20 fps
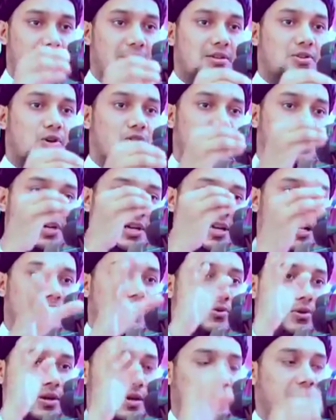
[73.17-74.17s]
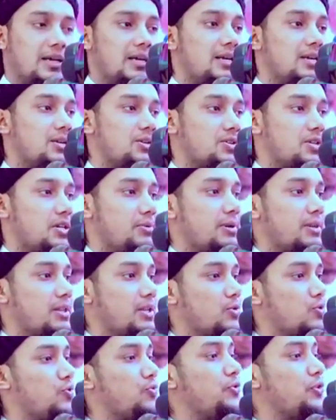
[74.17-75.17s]
নামাজ অস্বীকার করে সে
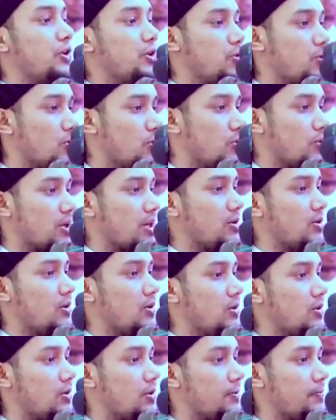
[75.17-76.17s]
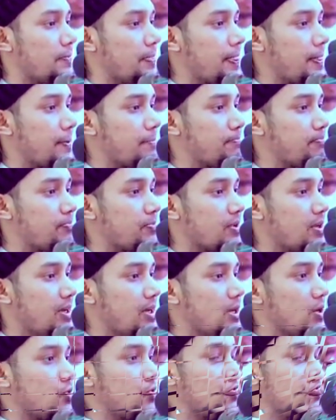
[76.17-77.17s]
ব্যক্তি কুফুরি করলো কি করলো
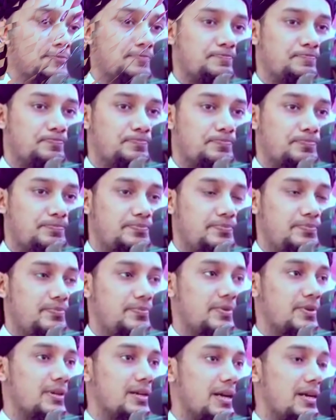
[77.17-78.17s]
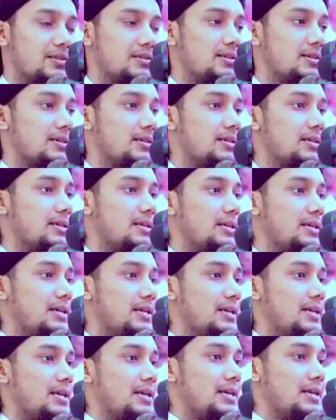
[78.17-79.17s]
কুফুরি করলে কেউ মমিন আচ্ছা
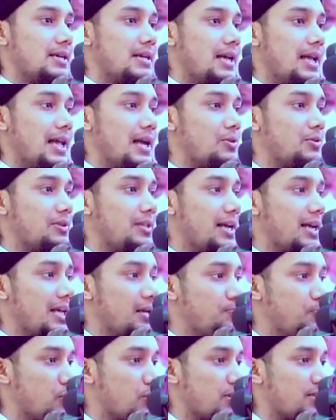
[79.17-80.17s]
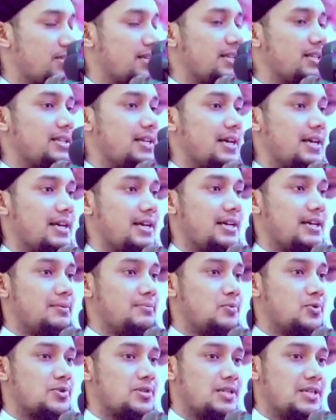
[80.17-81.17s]
এখন দেখেন পরিস্থিতি দেখেন
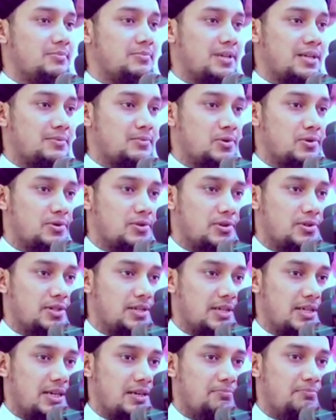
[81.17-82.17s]
মুসলিমদের মধ্য থেকে